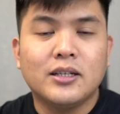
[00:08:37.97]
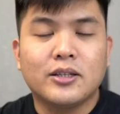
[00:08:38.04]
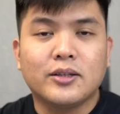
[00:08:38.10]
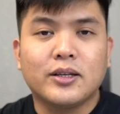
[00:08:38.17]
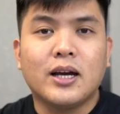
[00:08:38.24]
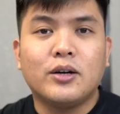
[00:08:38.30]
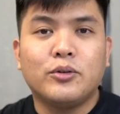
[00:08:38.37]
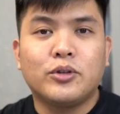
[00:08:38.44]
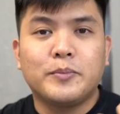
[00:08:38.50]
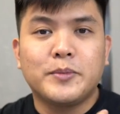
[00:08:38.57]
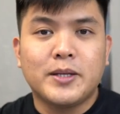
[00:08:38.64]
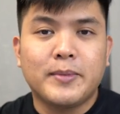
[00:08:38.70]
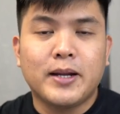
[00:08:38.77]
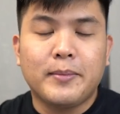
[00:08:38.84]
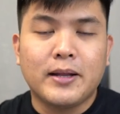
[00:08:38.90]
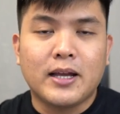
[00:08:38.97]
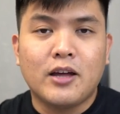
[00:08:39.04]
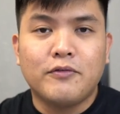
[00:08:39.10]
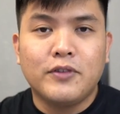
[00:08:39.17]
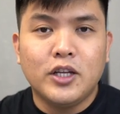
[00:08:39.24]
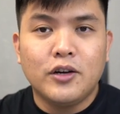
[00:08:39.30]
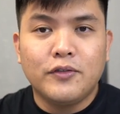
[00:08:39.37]
gitu ya untuk bisa
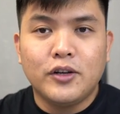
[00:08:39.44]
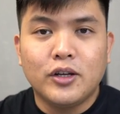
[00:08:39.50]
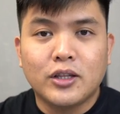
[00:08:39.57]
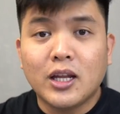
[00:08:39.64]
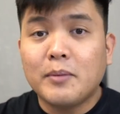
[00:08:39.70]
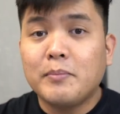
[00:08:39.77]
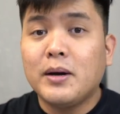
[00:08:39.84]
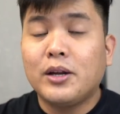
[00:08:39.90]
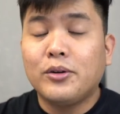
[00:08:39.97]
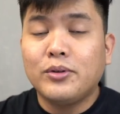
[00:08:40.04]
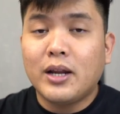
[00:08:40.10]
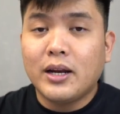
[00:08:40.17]
mendapatkan video-video terbaru